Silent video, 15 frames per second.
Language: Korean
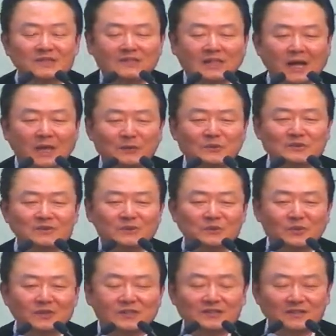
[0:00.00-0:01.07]
다윗을
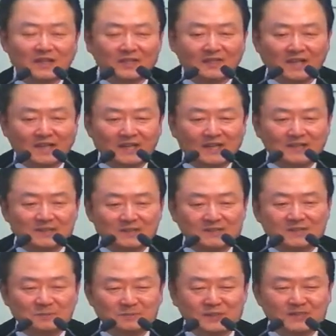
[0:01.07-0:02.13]
통해서 나타난
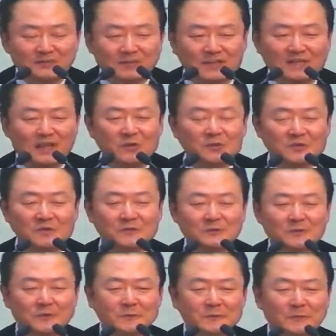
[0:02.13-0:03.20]
그 믿음의
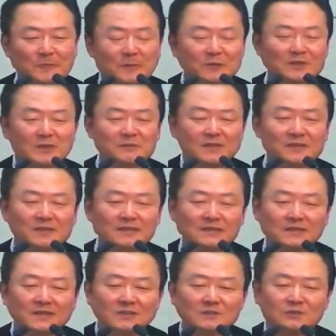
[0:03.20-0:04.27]
내용이고요. 그 다음에
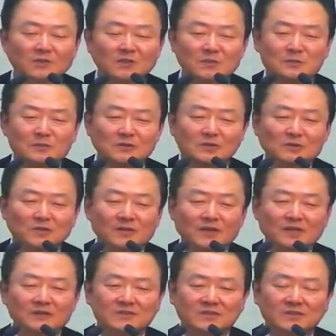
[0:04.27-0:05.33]
솔로몬을
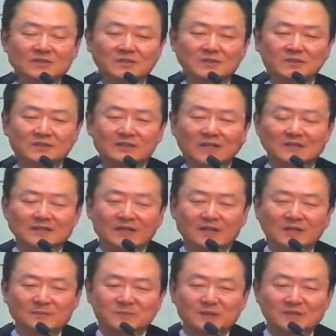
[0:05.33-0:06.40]
통해서
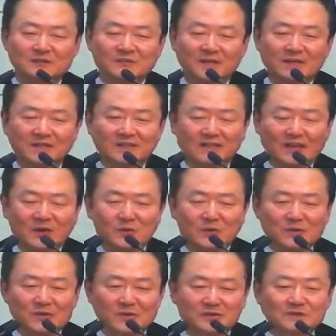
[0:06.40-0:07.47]
나타난 믿음의
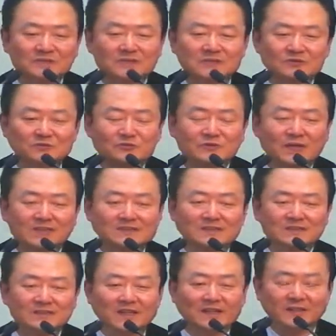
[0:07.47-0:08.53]
내용은 두
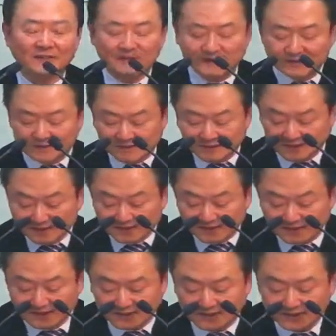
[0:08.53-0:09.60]
가지인데요.
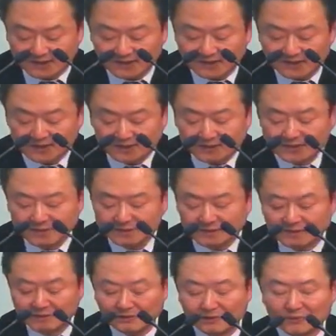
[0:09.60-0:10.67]
어,
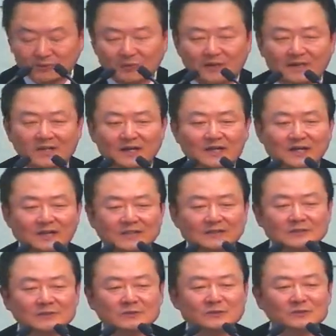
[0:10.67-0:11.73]
그또 하나가
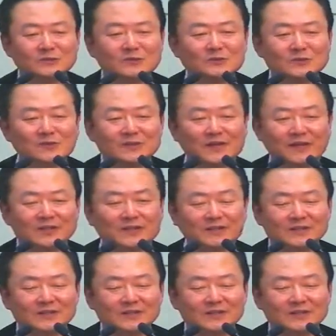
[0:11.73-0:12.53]
순종이에요.